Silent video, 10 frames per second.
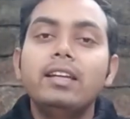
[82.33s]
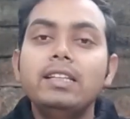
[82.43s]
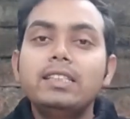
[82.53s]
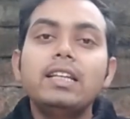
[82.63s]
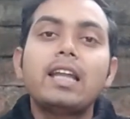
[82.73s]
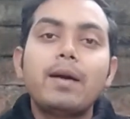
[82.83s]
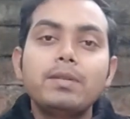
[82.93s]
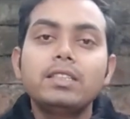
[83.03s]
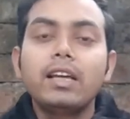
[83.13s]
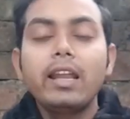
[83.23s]
নিজের
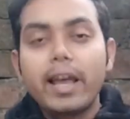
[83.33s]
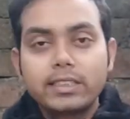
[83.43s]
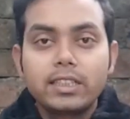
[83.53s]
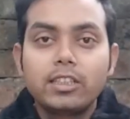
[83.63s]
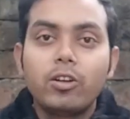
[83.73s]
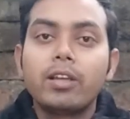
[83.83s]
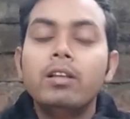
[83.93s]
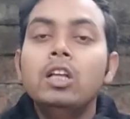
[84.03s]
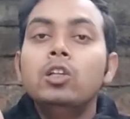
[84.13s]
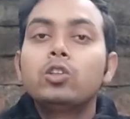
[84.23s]
নামটি সেখানে আছে কি নয়
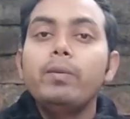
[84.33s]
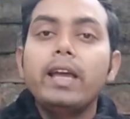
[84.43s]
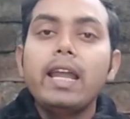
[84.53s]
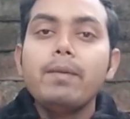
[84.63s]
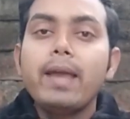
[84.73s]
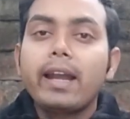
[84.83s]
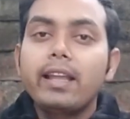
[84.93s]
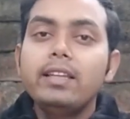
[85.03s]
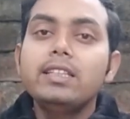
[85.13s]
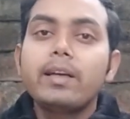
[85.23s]
তবে এখানে আমি একটা
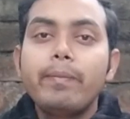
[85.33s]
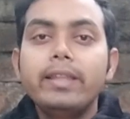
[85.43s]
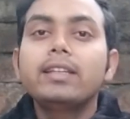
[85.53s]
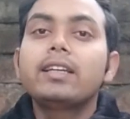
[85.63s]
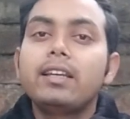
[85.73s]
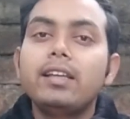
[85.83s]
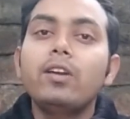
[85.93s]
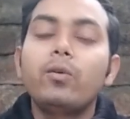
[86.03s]
জিনিস আপনাদেরকে ক্লিয়ার